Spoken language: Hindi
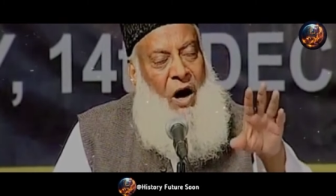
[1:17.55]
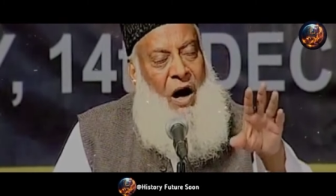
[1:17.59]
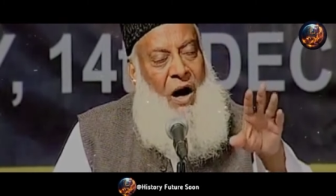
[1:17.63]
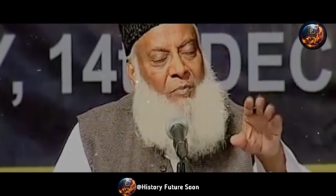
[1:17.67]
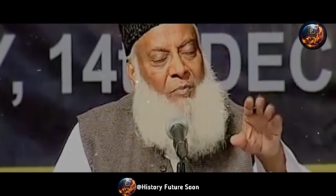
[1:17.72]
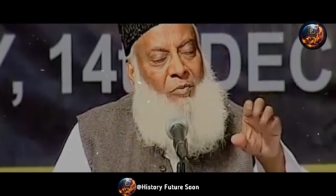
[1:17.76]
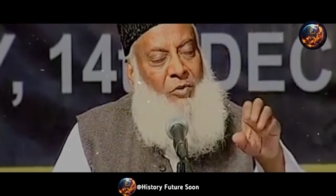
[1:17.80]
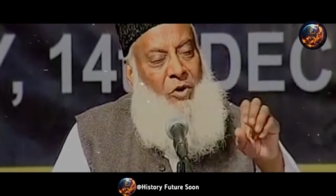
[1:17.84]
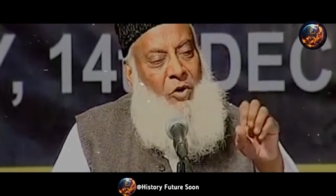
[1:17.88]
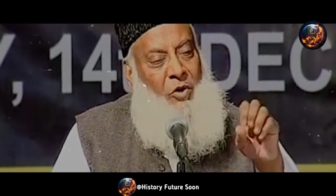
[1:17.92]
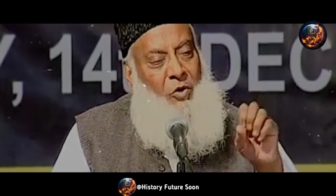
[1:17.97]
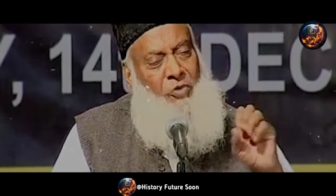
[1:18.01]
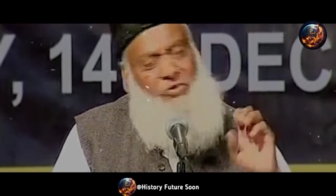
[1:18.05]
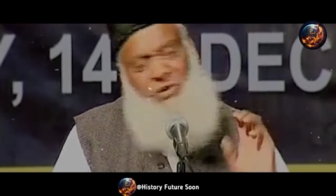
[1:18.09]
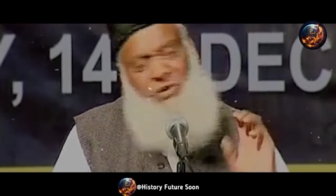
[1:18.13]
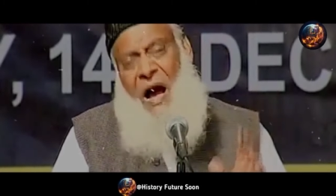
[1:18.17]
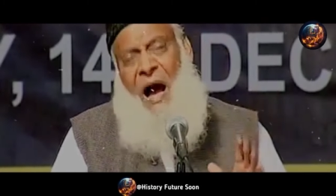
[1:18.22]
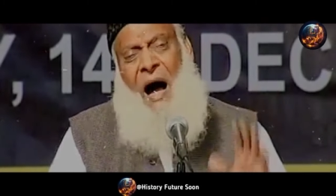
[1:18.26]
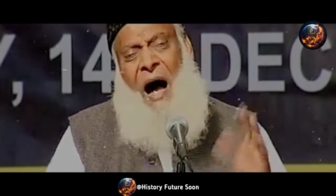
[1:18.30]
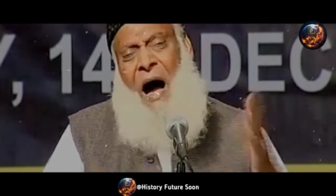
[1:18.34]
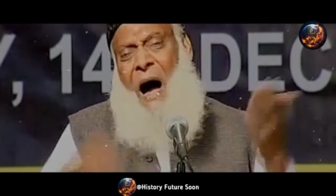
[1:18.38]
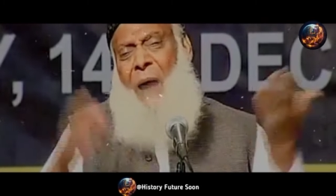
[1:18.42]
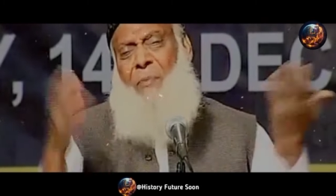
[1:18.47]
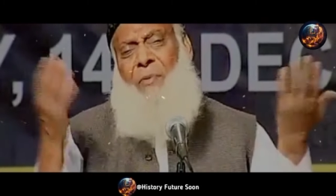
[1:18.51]
को आम
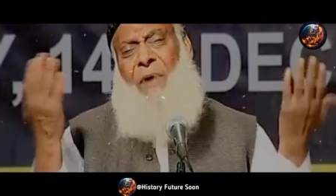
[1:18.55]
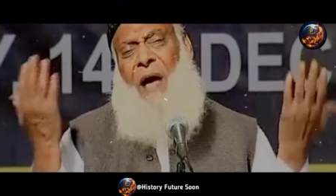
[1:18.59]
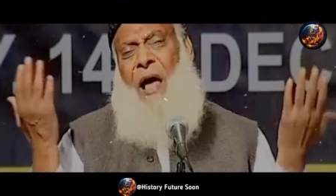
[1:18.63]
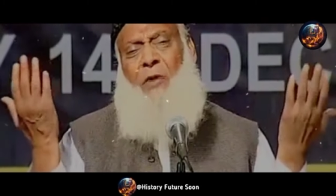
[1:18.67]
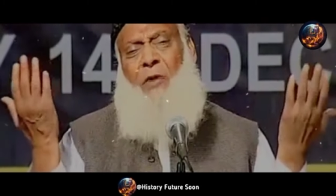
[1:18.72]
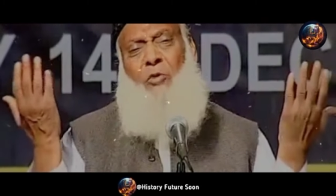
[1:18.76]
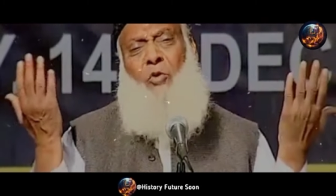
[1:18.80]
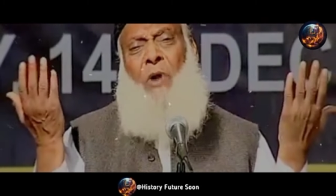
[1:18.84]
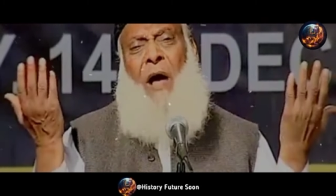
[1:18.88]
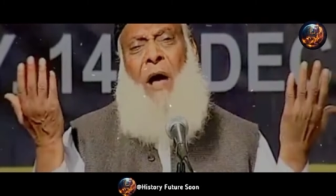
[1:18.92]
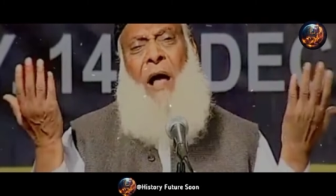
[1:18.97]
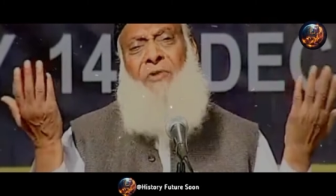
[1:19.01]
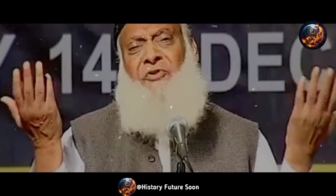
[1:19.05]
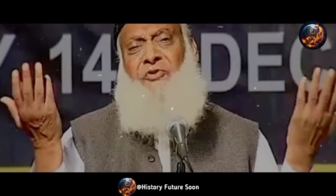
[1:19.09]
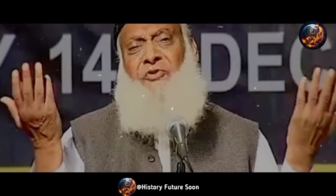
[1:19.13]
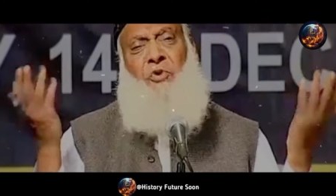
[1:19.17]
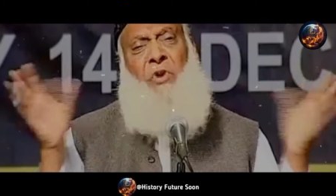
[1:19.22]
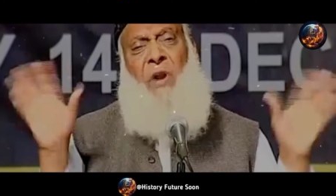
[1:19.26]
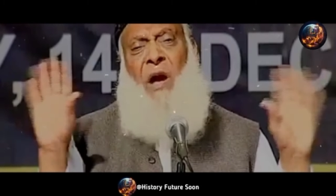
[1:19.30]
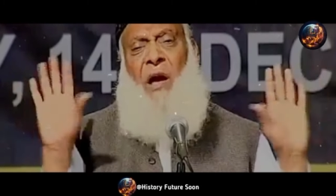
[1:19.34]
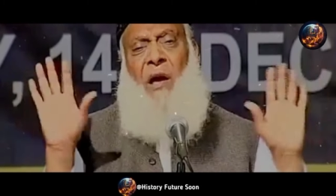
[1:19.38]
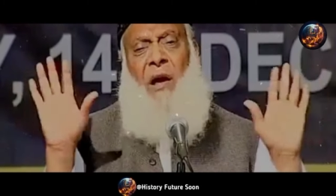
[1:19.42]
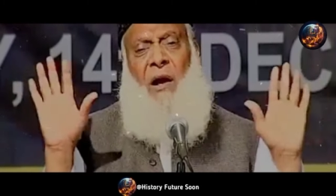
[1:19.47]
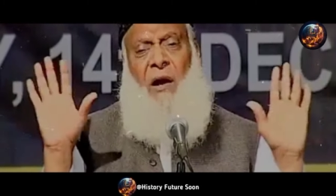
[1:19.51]
करो जहां आपने
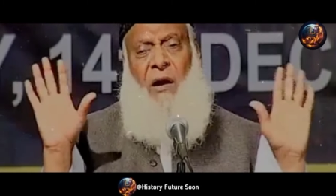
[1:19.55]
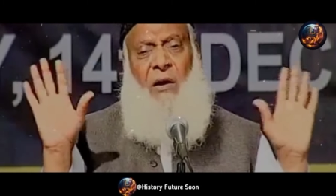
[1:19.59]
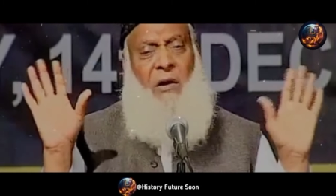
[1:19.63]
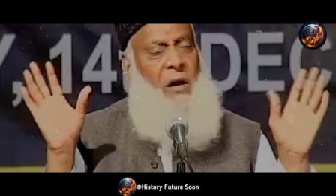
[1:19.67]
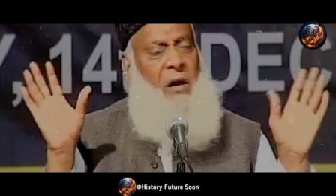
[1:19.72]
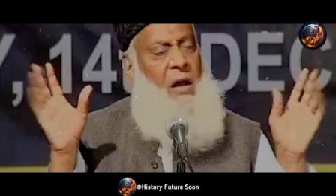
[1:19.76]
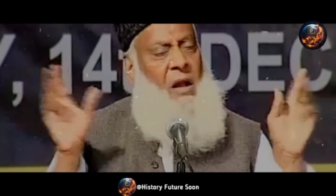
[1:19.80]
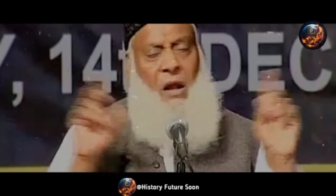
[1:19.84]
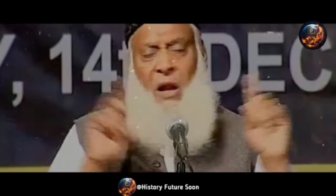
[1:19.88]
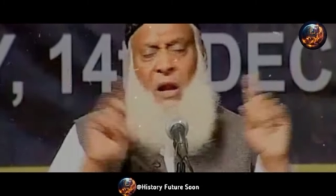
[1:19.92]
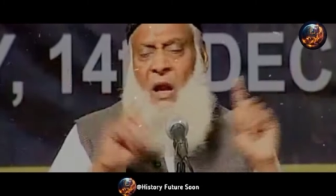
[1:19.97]
कुरान सुनाया